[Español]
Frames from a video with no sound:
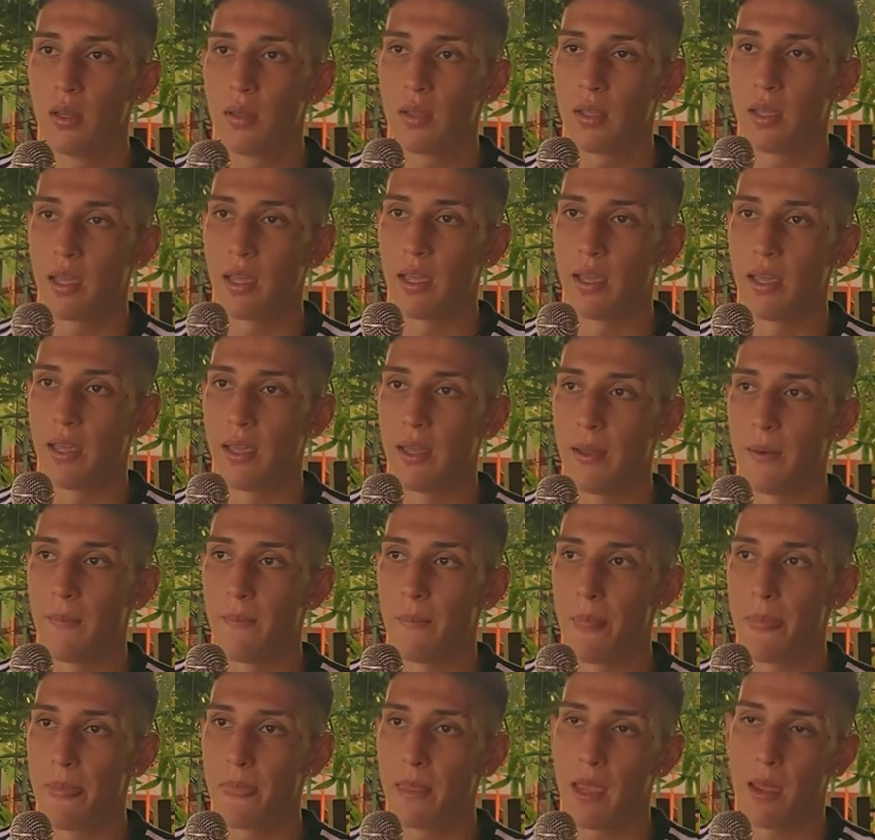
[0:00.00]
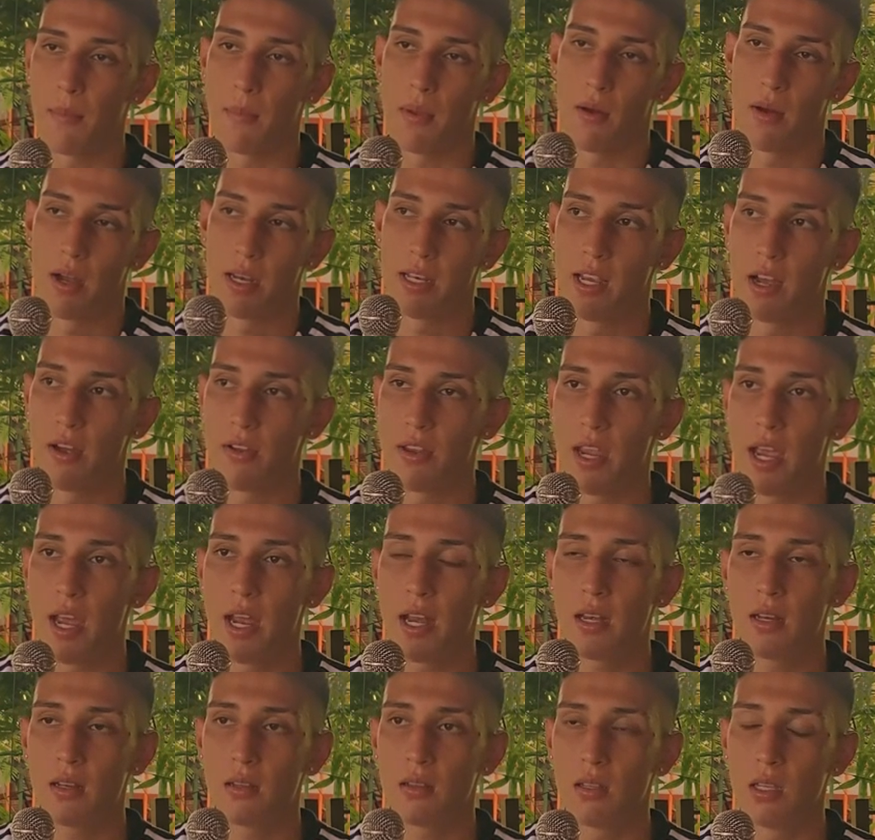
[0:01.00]
que, me vaya
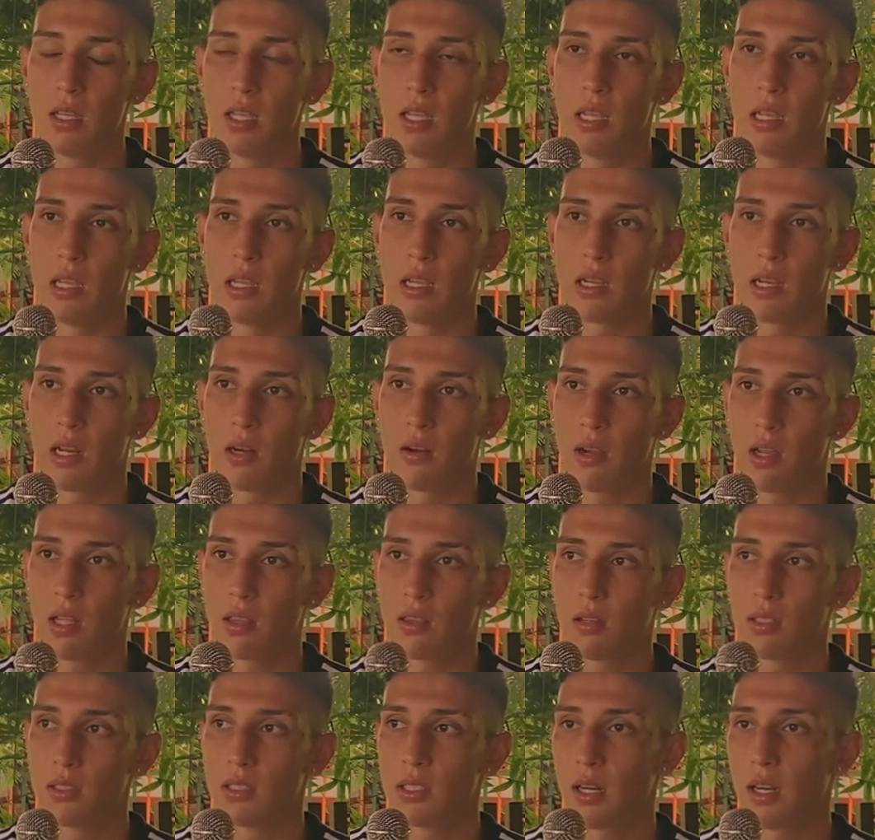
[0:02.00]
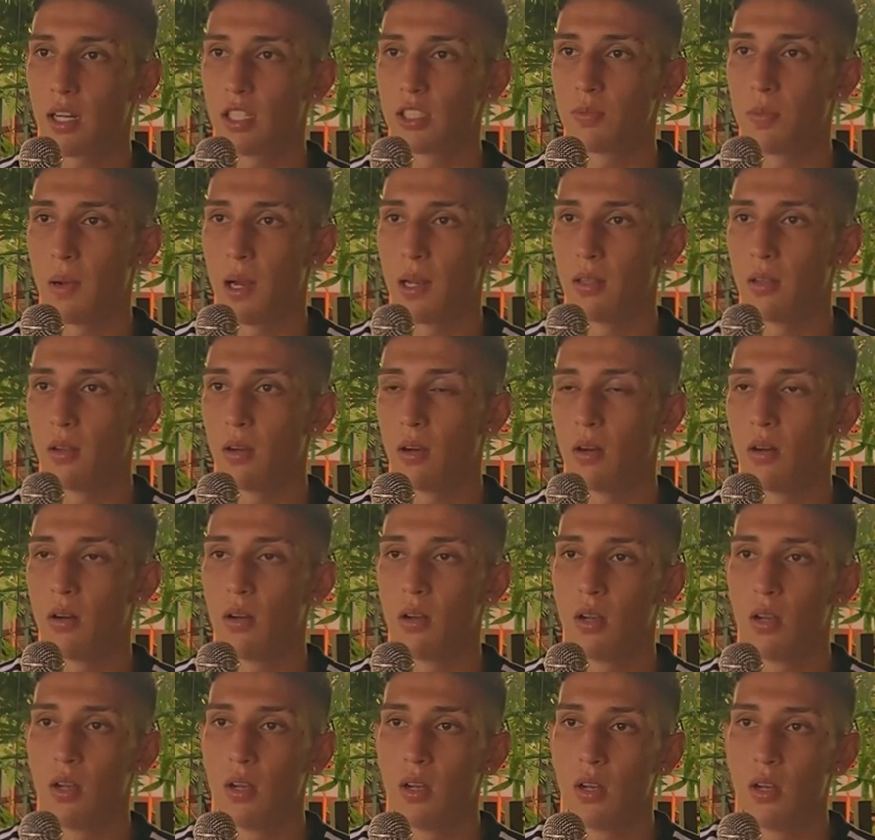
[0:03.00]
bien y creo que todo ese respaldo
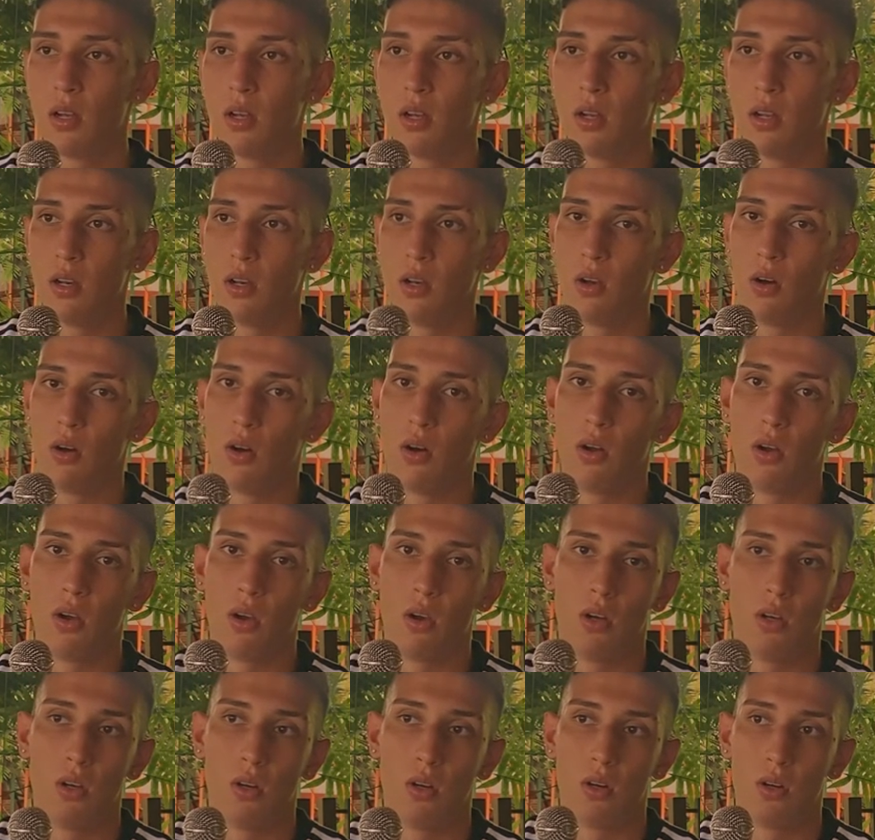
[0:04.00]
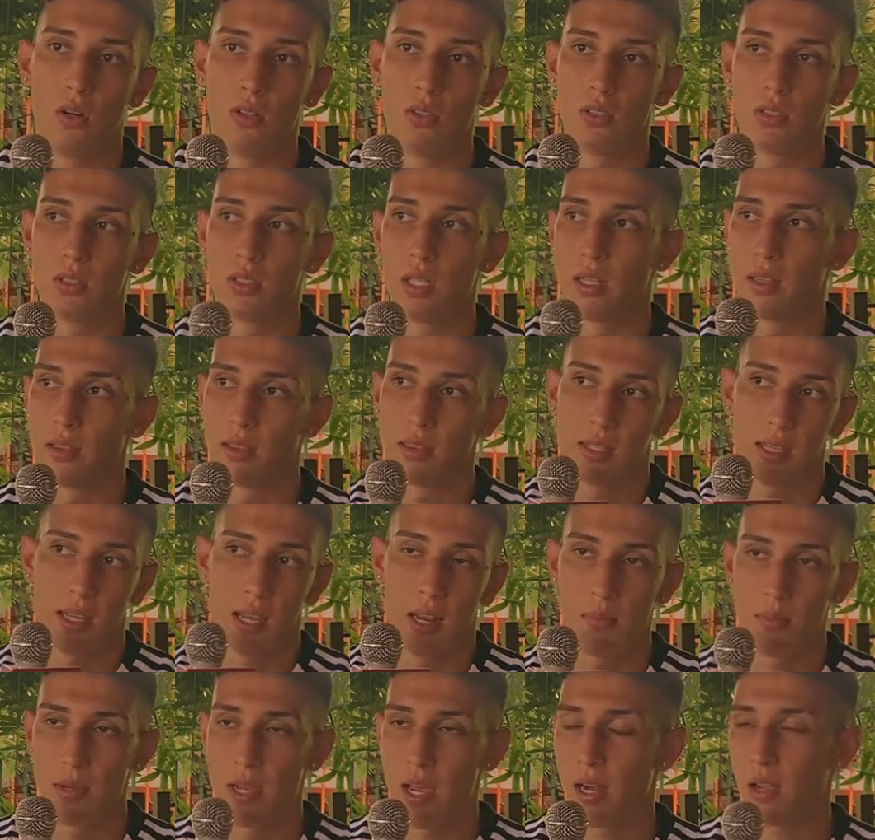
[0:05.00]
lo, sentí
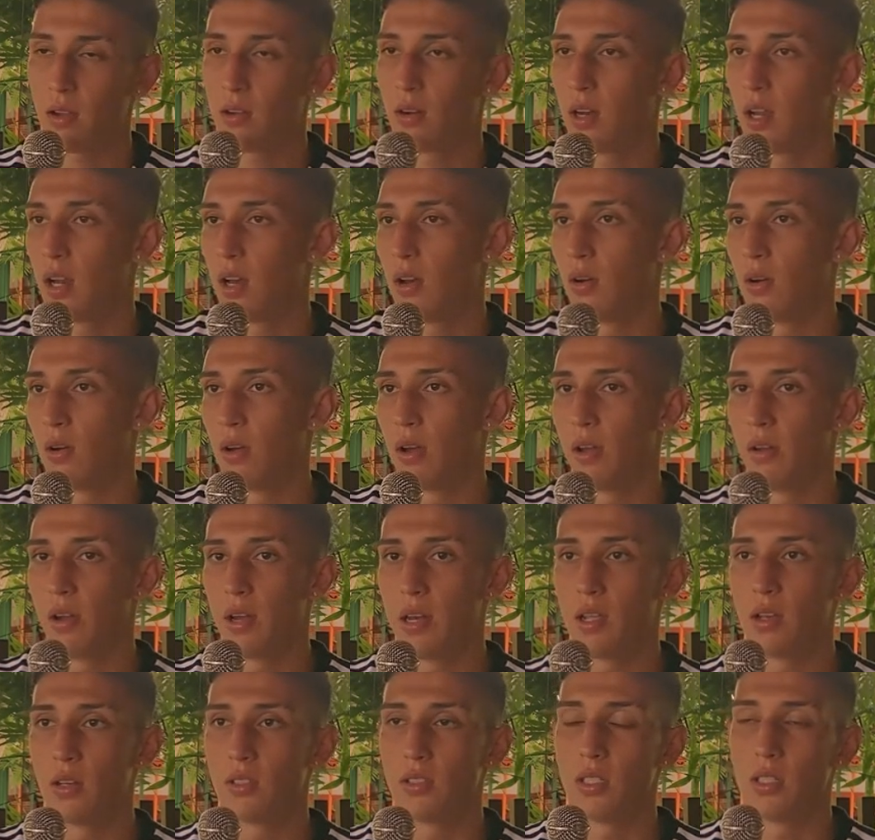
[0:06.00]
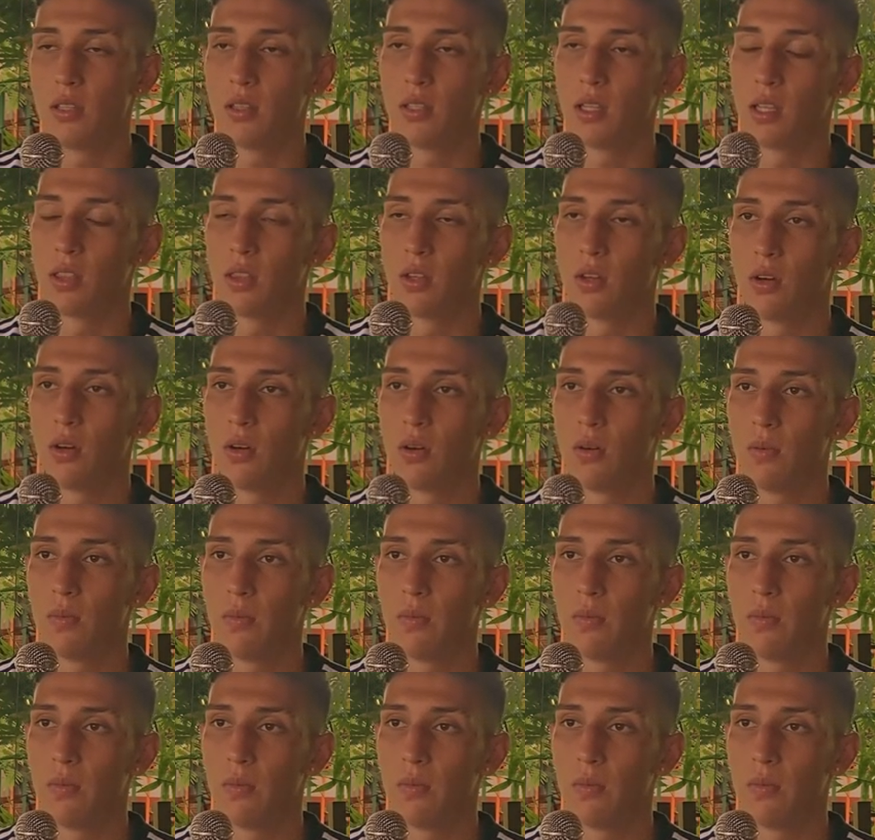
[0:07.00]
el miércoles, lo he venido sintiendo